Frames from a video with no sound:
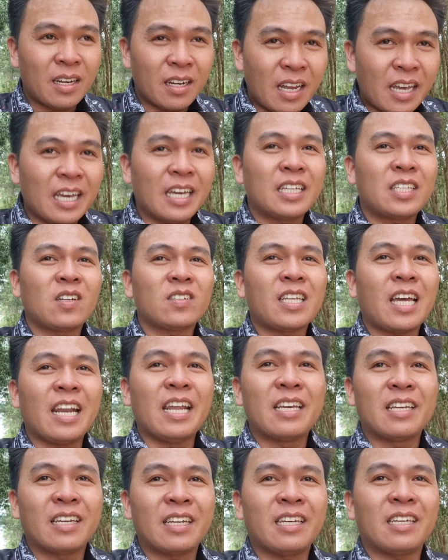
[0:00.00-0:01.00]
để cho gia
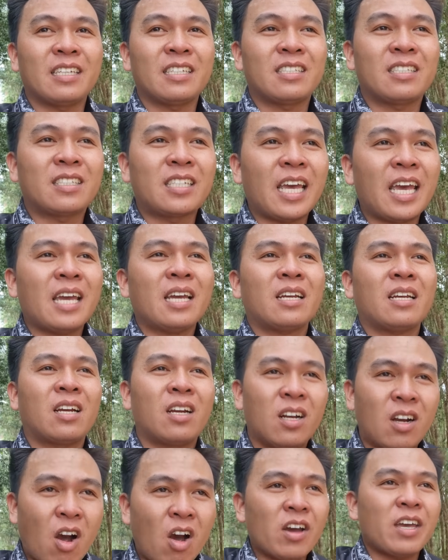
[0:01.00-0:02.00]
đình ấy sẽ
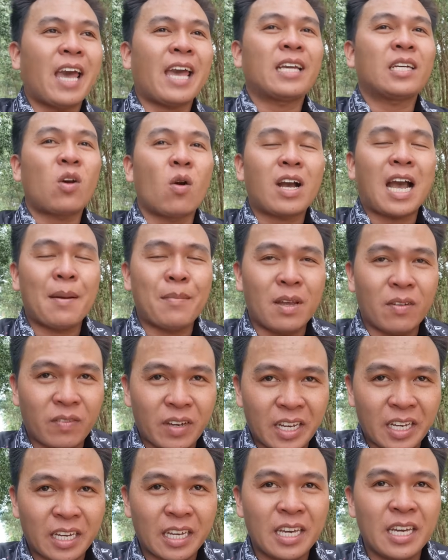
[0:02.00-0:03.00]
gọi anh Khò Cám này
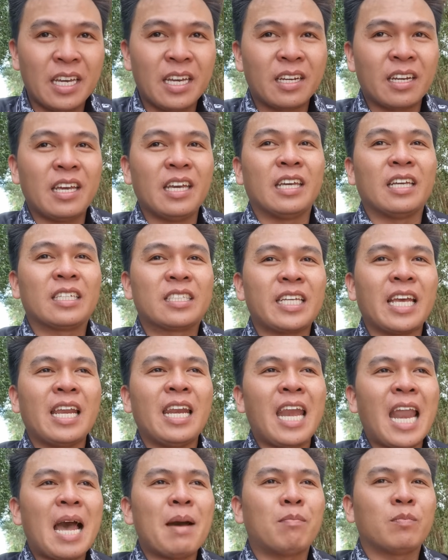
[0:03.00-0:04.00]
về để sẽ
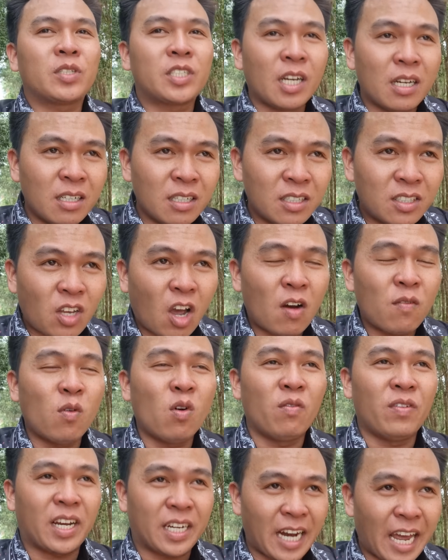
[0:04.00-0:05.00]
làm chứng cho
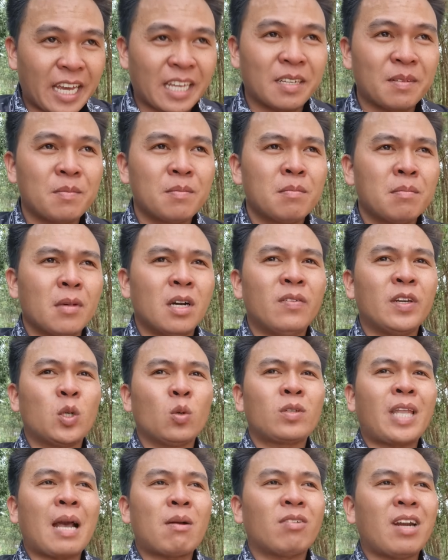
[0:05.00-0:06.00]
vụ việc này. Bởi vì
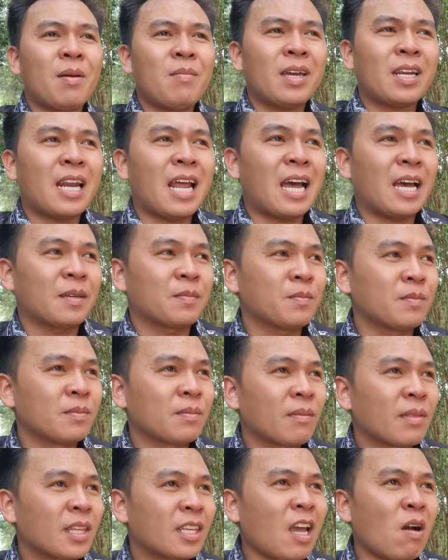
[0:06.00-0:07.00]
chúng ta cũng đã biết là
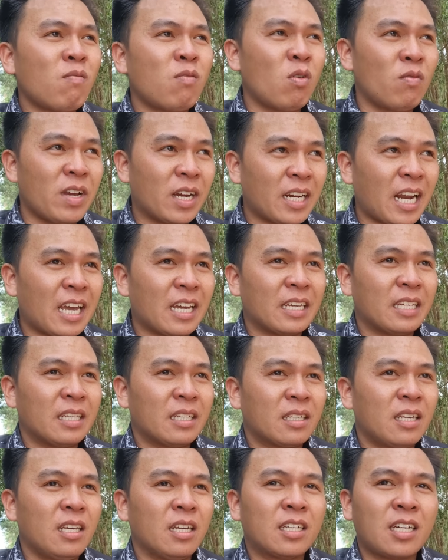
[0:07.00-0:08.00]
trong vụ việc này
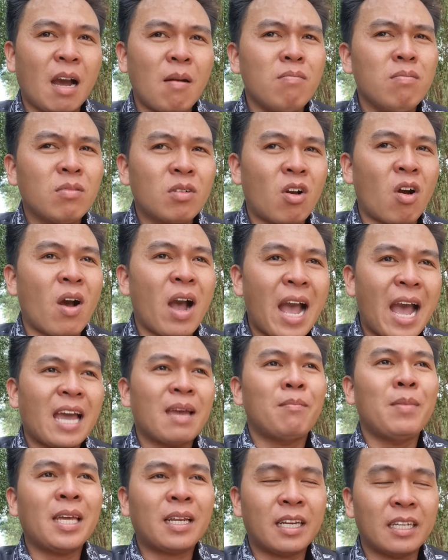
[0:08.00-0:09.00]
thì không có
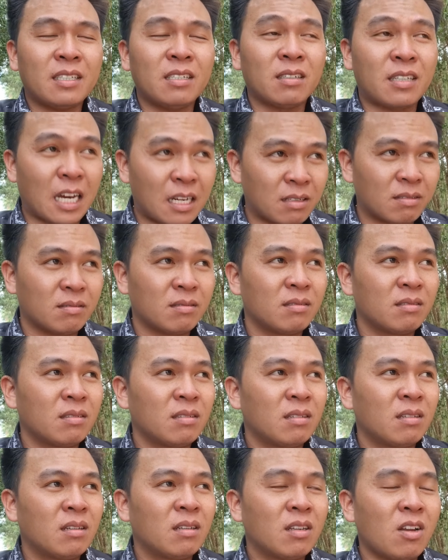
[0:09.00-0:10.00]
ai biết cái sự thật
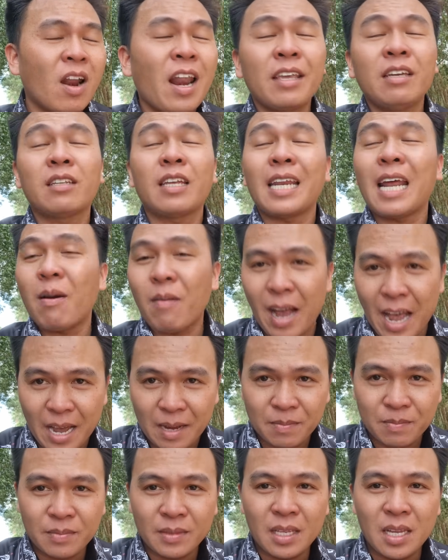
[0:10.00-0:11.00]
nó là như thế nào
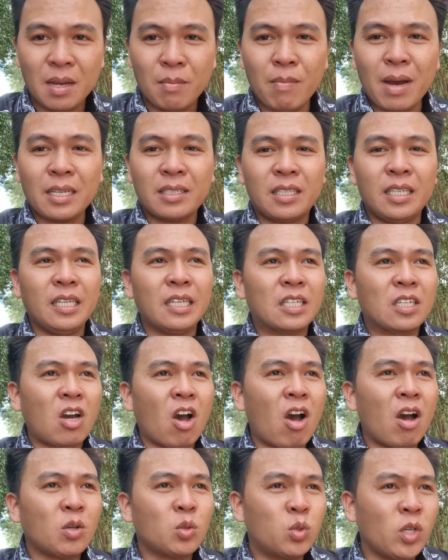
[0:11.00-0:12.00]
cả, mà chỉ
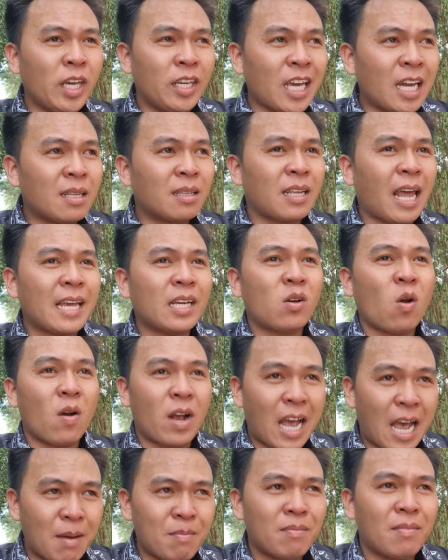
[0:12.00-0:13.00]
có duy nhất anh Khò
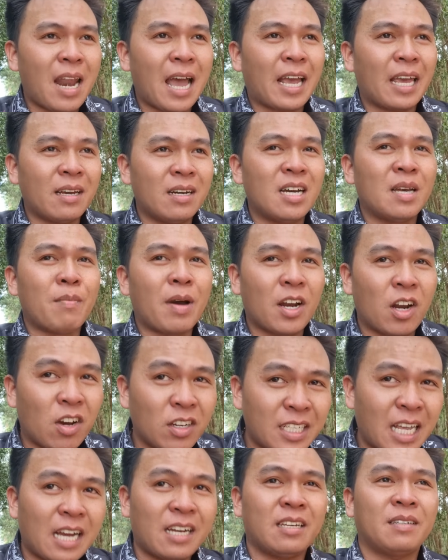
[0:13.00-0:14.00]
Cám là cái người mà
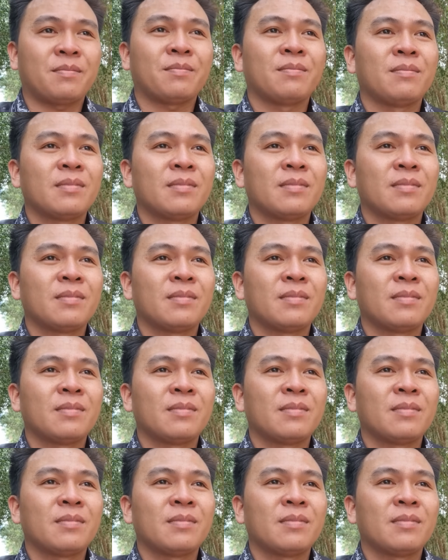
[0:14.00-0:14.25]
nói rằng ấy